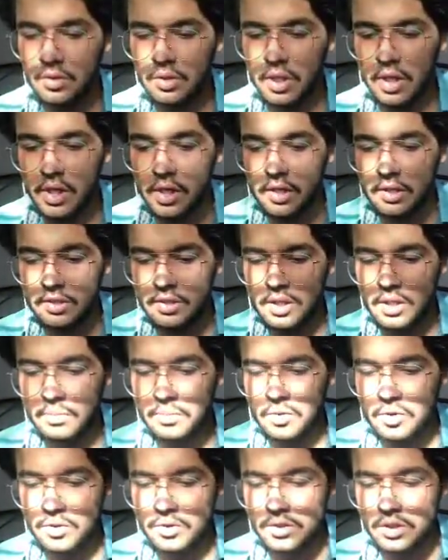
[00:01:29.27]
और डायरेक्ट
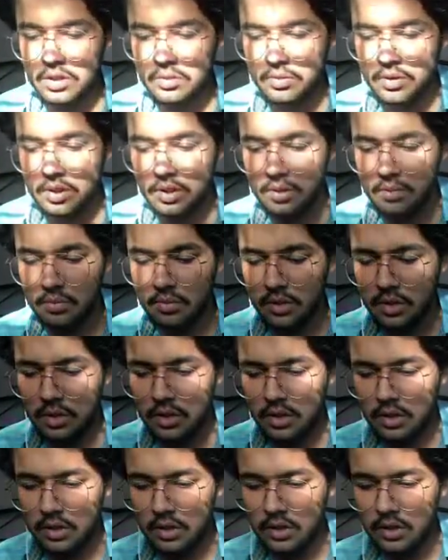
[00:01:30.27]
जहाँ पहुँचना है मतलब
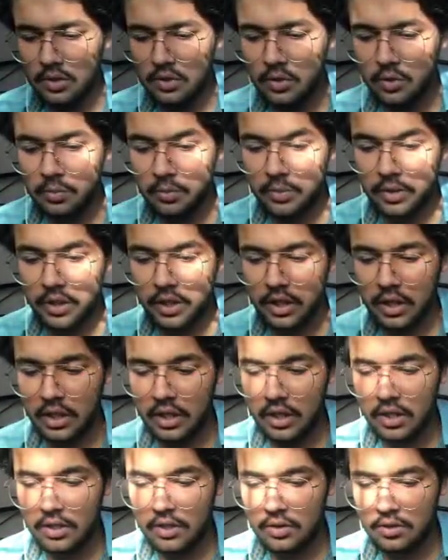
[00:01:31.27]
ये जो ऊपर
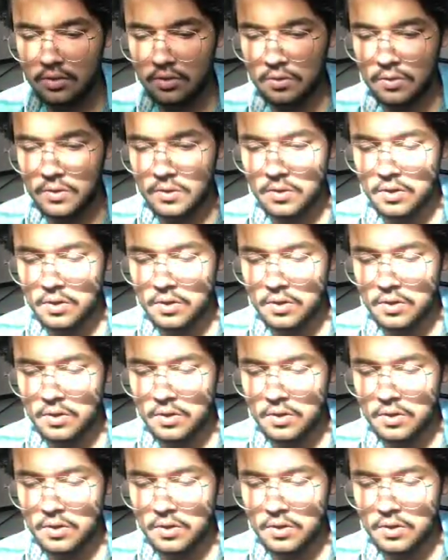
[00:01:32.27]
आ रहा है ना